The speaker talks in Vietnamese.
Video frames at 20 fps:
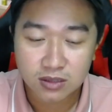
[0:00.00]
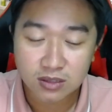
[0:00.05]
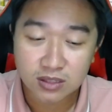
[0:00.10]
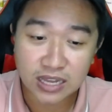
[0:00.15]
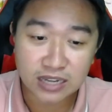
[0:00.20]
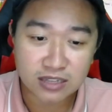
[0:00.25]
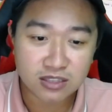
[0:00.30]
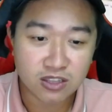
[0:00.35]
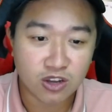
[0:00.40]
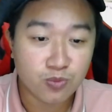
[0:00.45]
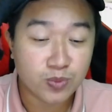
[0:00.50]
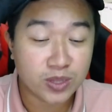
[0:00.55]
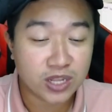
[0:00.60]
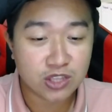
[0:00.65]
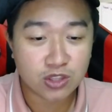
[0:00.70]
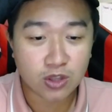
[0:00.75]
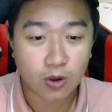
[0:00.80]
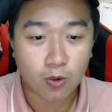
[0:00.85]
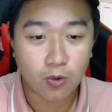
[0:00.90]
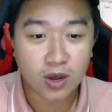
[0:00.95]
thằng tượng mình đi
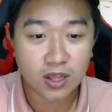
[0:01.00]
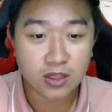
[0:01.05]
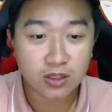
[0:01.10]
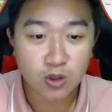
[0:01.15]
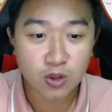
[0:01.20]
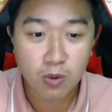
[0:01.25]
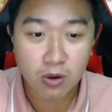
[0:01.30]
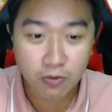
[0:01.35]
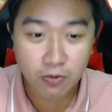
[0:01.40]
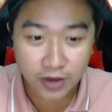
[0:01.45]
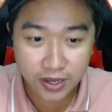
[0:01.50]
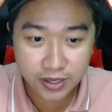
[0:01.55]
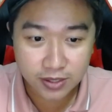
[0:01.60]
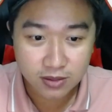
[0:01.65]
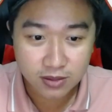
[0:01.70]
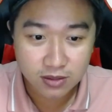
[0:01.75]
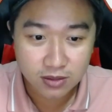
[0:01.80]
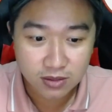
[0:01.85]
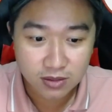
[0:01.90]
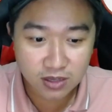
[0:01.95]
tù hết đúng không vậy
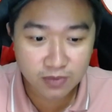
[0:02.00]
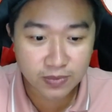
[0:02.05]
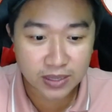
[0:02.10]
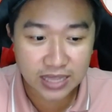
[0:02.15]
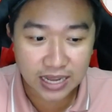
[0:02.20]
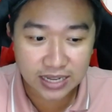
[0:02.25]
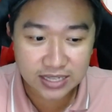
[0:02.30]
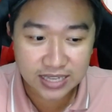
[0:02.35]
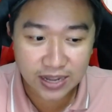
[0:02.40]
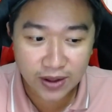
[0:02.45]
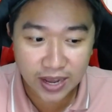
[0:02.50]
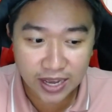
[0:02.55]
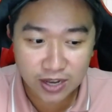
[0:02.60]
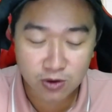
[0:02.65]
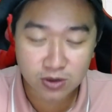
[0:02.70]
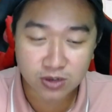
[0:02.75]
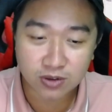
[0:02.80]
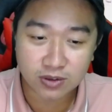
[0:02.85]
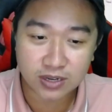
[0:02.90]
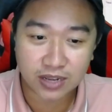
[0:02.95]
nhưng mà tại sao hai con
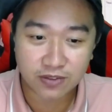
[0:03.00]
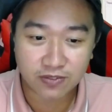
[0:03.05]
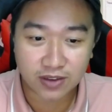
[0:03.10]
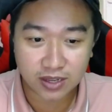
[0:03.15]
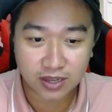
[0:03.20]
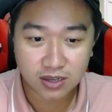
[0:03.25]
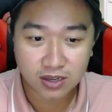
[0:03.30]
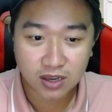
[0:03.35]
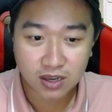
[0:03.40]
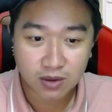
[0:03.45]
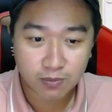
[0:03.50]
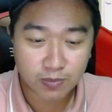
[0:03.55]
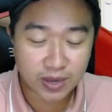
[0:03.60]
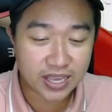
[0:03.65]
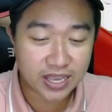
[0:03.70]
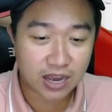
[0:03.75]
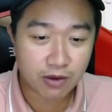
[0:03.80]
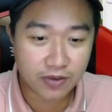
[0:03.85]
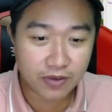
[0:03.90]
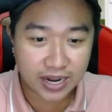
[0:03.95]
người này vậy bây
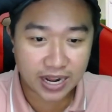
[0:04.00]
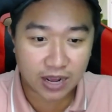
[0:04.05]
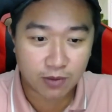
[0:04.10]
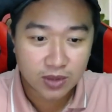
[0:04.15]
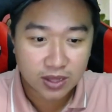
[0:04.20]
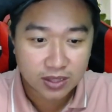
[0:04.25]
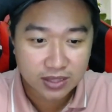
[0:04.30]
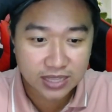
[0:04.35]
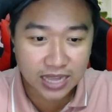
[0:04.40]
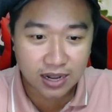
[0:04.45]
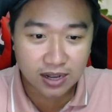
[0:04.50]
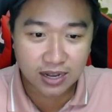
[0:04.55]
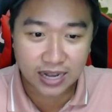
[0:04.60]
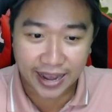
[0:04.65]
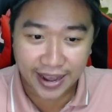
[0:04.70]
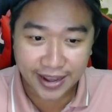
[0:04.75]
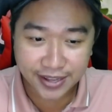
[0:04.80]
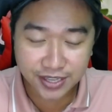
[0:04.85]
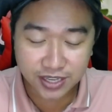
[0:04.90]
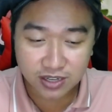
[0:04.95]
giờ quý vị thấy không tất
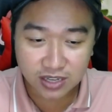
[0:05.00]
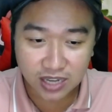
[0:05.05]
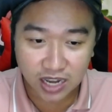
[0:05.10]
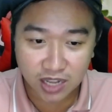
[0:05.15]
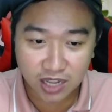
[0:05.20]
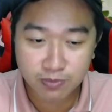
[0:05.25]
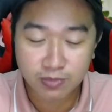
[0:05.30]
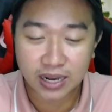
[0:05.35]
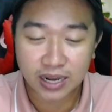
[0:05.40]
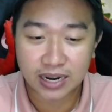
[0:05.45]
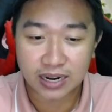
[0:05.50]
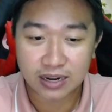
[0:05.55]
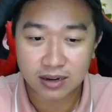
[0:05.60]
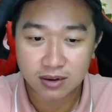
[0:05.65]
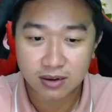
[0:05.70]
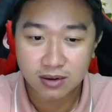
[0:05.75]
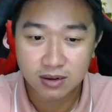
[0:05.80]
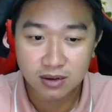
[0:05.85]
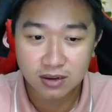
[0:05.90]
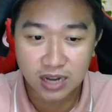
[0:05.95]
cả những kênh mà
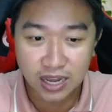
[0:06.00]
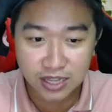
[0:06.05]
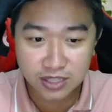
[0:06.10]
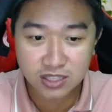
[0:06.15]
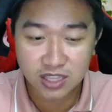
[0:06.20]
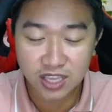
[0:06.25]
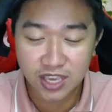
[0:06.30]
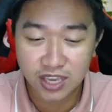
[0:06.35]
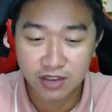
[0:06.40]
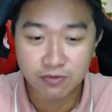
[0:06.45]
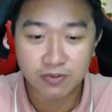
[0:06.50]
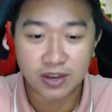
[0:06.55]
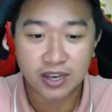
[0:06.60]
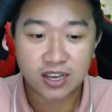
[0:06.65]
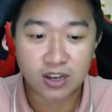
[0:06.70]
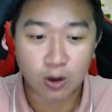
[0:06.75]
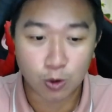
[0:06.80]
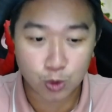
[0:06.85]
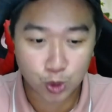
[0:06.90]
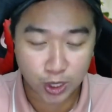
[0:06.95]
lên tiếng về cái
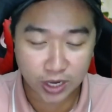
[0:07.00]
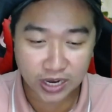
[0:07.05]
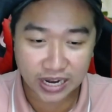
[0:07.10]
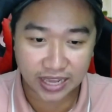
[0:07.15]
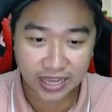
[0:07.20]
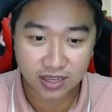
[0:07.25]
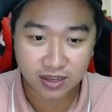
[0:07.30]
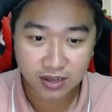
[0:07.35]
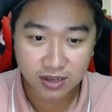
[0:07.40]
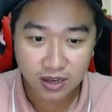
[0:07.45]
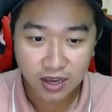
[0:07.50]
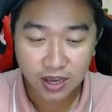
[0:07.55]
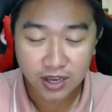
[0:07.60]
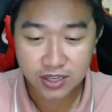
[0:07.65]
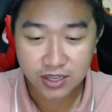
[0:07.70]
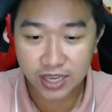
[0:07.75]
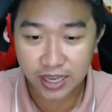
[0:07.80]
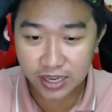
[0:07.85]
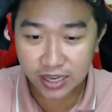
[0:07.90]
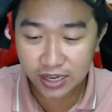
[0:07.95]
câu chuyện này
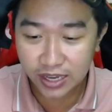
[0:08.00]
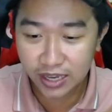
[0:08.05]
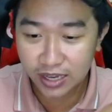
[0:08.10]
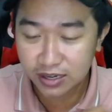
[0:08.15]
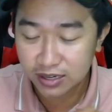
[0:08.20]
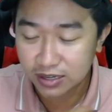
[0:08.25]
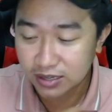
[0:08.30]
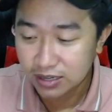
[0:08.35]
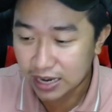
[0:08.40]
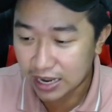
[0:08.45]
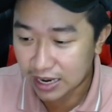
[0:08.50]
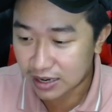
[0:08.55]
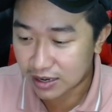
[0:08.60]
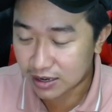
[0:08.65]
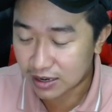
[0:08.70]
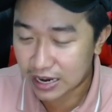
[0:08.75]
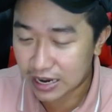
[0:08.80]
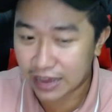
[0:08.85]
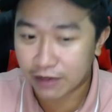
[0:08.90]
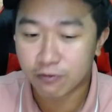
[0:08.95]
chỉ riêng thằng
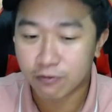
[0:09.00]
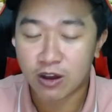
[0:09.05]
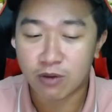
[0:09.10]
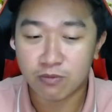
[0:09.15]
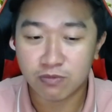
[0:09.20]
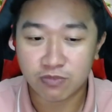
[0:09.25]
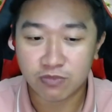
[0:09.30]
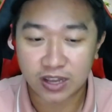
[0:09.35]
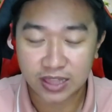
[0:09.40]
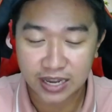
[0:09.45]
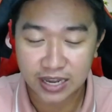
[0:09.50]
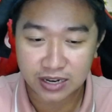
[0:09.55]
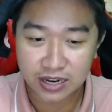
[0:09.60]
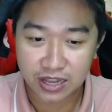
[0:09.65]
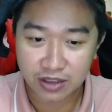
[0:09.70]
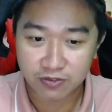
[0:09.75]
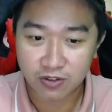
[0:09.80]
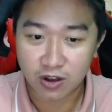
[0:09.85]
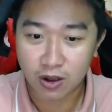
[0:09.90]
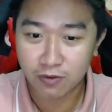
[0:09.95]
lạc phong và thằng
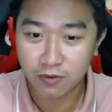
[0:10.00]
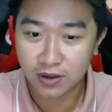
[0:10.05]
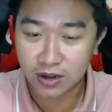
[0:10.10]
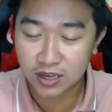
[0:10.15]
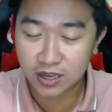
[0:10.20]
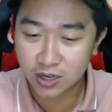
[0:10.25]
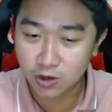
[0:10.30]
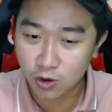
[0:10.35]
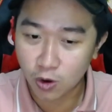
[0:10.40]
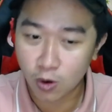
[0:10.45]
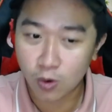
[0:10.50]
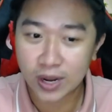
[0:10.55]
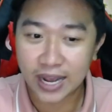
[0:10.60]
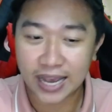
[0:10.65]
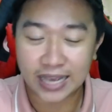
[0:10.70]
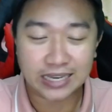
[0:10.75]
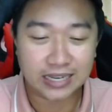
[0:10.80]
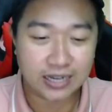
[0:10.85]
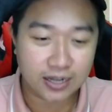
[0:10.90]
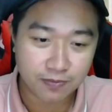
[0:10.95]
điền võ và cô
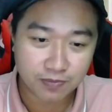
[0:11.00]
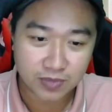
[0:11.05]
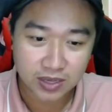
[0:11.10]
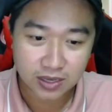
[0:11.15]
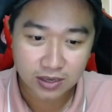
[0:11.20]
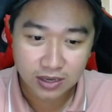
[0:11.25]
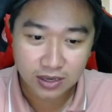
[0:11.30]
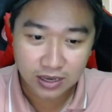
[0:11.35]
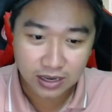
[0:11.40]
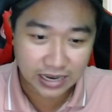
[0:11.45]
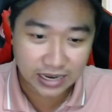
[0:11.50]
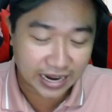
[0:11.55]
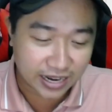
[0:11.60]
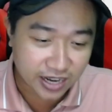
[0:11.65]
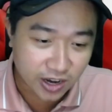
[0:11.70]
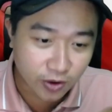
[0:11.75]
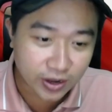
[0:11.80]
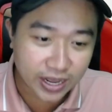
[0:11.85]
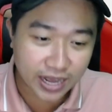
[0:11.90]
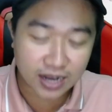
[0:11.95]
gái vậy đó là
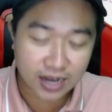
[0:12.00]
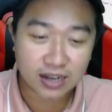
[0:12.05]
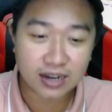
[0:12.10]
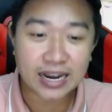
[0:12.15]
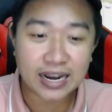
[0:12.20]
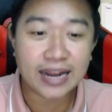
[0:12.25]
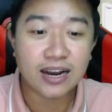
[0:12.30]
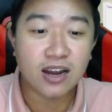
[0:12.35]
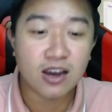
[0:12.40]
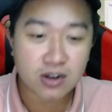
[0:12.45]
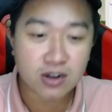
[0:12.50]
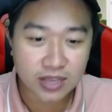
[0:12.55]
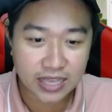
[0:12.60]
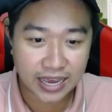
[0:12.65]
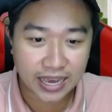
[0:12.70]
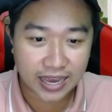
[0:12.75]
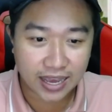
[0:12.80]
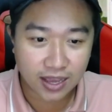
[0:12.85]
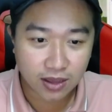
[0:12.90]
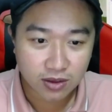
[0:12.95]
nói rằng lá đơn nó
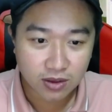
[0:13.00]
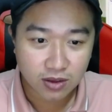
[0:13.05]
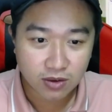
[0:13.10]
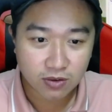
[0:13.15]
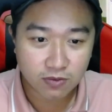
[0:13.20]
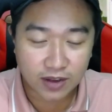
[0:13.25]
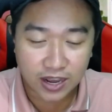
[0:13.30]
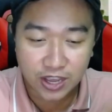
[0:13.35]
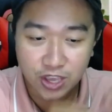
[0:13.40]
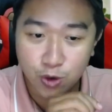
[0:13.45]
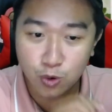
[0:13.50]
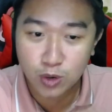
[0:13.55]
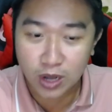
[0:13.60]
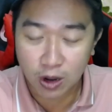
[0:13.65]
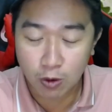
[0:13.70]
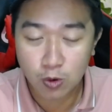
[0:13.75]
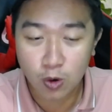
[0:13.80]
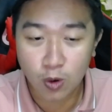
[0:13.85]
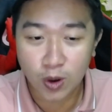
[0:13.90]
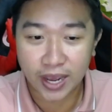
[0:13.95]
giả và yêu
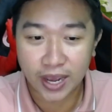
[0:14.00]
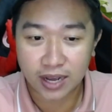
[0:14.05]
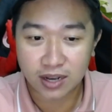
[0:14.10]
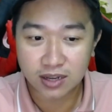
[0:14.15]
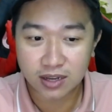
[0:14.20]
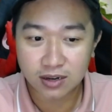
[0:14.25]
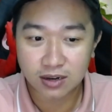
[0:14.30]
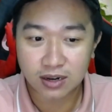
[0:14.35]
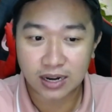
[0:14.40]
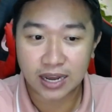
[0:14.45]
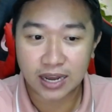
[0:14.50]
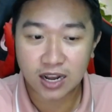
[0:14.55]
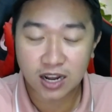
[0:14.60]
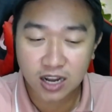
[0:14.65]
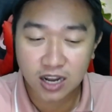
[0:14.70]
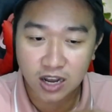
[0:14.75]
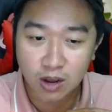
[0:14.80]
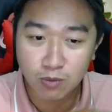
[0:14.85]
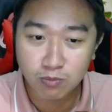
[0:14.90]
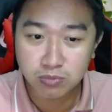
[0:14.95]
cầu của hằng là
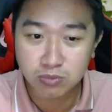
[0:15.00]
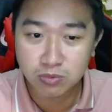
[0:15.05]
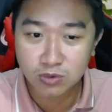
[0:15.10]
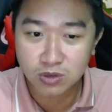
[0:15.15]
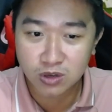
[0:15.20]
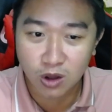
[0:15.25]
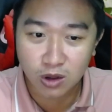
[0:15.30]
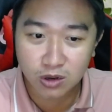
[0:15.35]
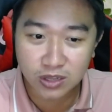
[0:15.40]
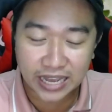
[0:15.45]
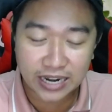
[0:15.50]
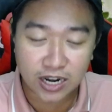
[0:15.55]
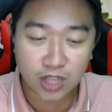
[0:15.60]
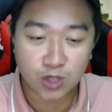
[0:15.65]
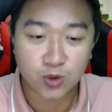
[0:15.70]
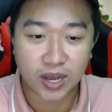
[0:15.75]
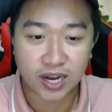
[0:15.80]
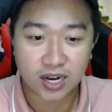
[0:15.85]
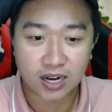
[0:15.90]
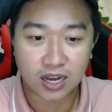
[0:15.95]
không có gia đình
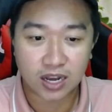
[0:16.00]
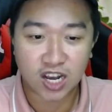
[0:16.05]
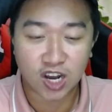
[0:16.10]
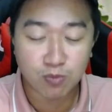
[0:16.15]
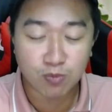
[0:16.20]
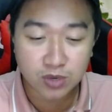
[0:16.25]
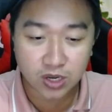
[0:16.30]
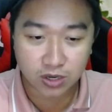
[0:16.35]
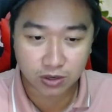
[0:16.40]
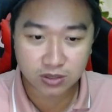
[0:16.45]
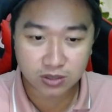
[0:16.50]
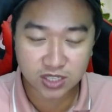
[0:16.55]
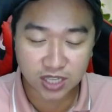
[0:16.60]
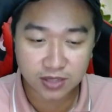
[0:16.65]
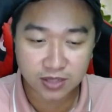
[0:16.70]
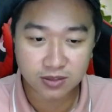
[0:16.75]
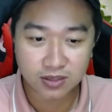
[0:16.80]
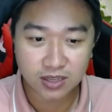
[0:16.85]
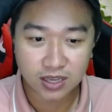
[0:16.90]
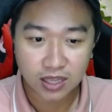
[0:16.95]
của hằng là không được
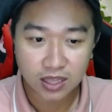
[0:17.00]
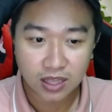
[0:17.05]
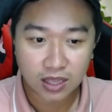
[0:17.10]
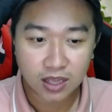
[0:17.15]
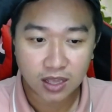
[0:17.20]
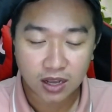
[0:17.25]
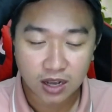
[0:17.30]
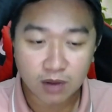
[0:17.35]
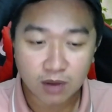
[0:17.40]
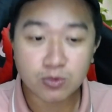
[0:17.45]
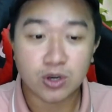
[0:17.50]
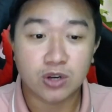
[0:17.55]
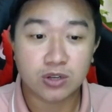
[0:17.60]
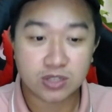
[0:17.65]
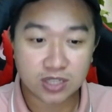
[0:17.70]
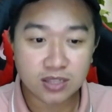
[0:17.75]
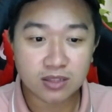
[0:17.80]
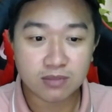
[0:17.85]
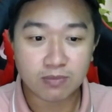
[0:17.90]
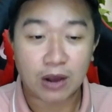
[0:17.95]
xin không được
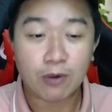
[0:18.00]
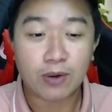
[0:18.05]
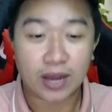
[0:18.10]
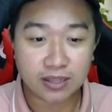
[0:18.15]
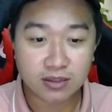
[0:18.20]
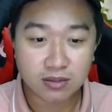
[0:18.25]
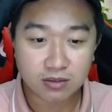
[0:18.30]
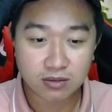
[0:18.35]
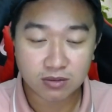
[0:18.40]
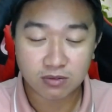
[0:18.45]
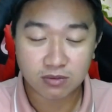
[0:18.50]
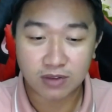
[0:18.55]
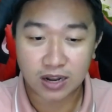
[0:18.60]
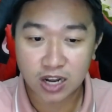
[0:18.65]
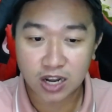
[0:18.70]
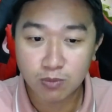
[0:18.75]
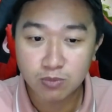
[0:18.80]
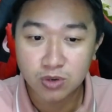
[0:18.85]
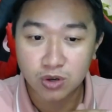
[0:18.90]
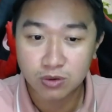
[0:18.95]
xin bảo lãnh và
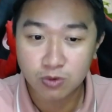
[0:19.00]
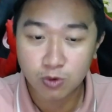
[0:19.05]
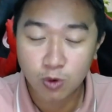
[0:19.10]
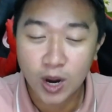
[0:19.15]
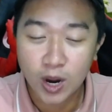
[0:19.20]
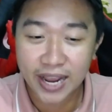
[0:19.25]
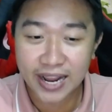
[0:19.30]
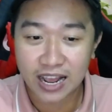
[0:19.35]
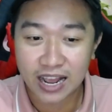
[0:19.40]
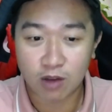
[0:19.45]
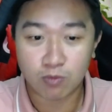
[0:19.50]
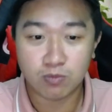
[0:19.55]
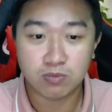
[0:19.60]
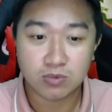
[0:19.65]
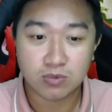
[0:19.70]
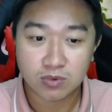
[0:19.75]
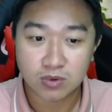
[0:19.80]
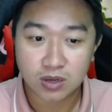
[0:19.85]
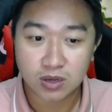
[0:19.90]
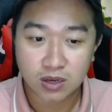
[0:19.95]
không được khoan hồng
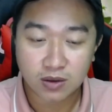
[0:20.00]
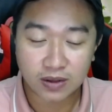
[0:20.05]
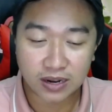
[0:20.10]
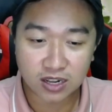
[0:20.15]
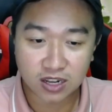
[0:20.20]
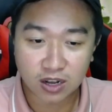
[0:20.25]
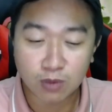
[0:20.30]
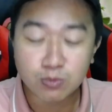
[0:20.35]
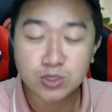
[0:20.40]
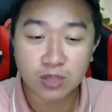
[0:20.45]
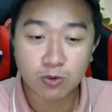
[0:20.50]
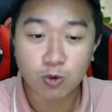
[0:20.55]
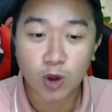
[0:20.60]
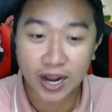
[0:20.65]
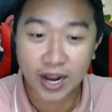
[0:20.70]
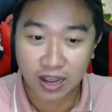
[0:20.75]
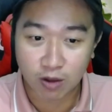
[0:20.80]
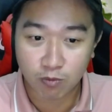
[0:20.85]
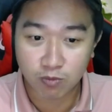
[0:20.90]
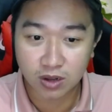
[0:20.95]
ờ, không xin khoan
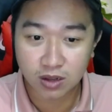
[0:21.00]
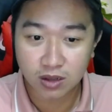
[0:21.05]
hồng